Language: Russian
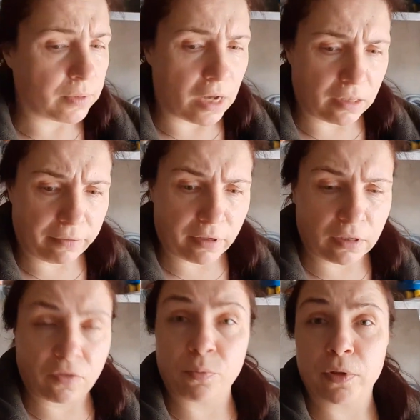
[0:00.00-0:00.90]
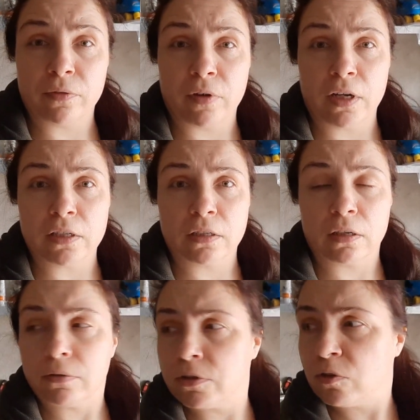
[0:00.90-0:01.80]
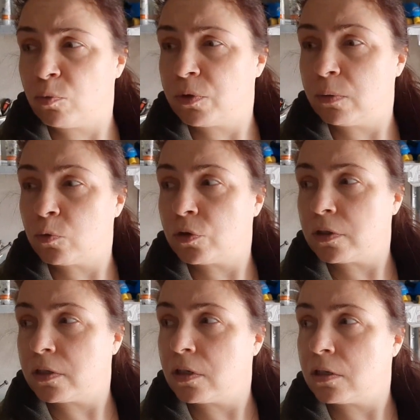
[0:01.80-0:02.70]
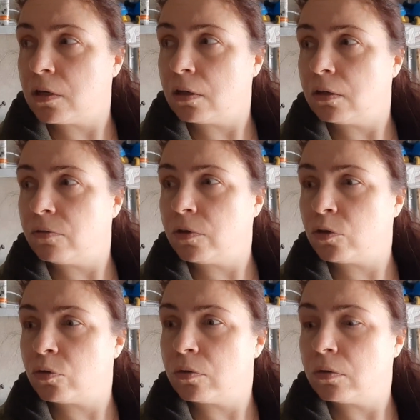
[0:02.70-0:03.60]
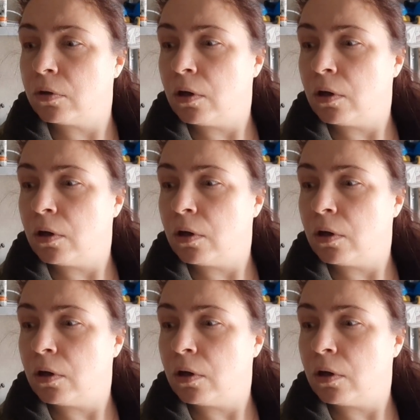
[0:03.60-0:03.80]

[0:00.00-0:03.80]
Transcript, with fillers: Да, наверное, в подвале, скорее всего, потому что здесь я не вижу.